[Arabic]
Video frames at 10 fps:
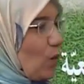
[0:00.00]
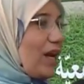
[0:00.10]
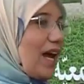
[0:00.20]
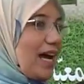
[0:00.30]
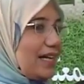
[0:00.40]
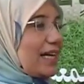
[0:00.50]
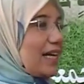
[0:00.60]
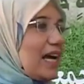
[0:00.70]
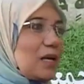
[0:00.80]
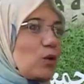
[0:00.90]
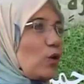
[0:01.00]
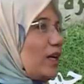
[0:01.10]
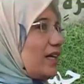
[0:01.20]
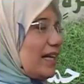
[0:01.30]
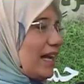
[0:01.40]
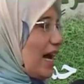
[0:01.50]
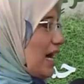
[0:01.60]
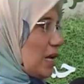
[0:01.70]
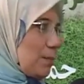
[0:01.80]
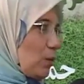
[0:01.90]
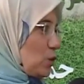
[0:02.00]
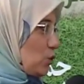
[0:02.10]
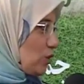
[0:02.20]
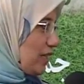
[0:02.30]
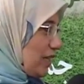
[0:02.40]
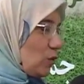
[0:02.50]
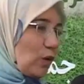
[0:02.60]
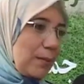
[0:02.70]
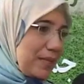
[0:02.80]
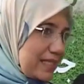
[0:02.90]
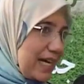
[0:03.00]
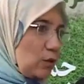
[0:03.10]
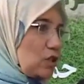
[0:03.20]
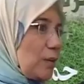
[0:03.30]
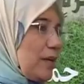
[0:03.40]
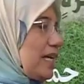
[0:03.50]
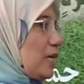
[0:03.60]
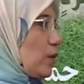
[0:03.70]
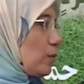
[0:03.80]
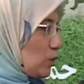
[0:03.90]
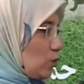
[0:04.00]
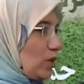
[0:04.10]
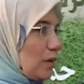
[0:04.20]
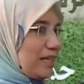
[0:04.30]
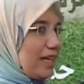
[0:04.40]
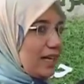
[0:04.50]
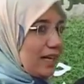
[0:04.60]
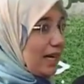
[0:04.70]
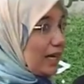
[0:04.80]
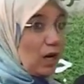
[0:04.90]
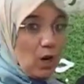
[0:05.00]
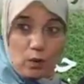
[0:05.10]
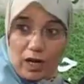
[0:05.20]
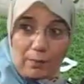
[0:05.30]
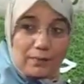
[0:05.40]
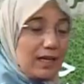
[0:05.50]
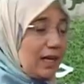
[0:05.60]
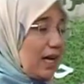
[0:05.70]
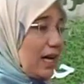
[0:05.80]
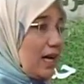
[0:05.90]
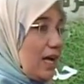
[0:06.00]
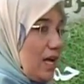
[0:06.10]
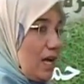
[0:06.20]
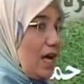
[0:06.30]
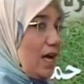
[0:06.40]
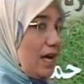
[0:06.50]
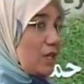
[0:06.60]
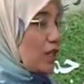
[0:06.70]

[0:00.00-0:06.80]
والله اهل الخير بكل العالم موجودين وعم يساعدوا الجمعيه ويمدونا بكل خير والحمد لله آه،